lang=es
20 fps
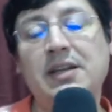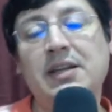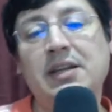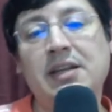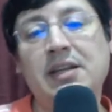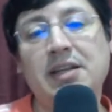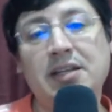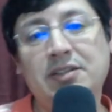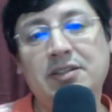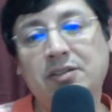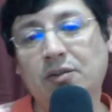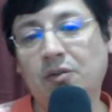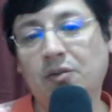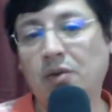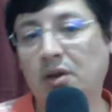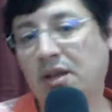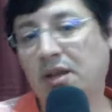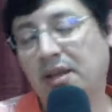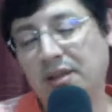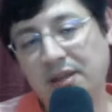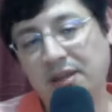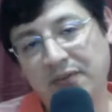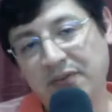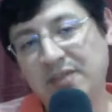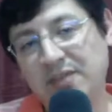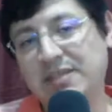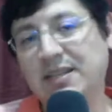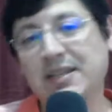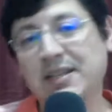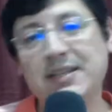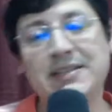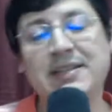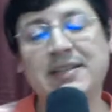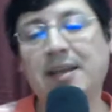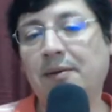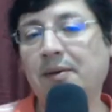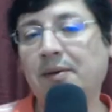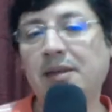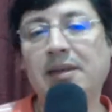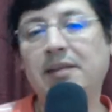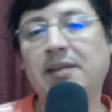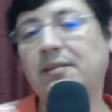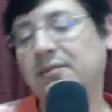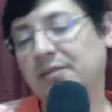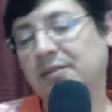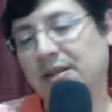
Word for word: eso no es difícil de saber,